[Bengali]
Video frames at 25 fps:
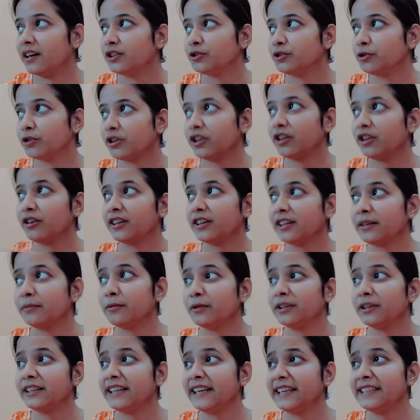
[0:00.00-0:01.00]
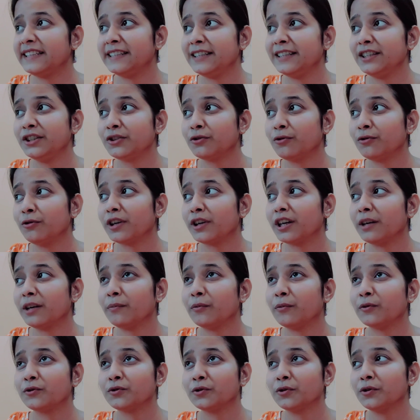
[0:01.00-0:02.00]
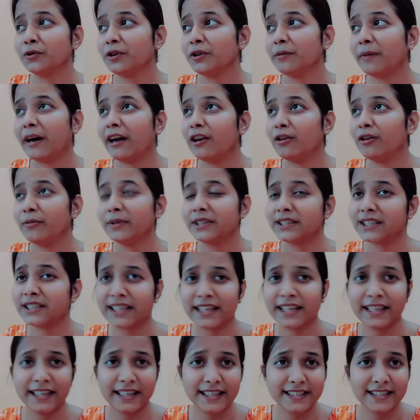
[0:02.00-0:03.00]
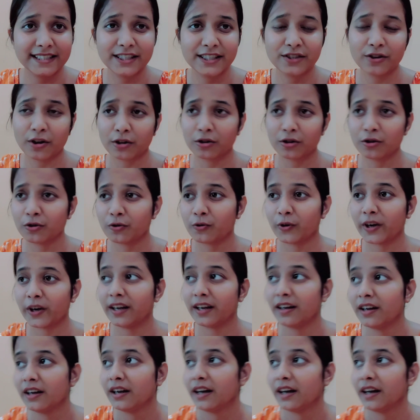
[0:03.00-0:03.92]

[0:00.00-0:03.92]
সত্যি কথা বলতে এই জিনিসগুলোকে প্রচণ্ড ভালোবেসে কিনেছি যত্ন করে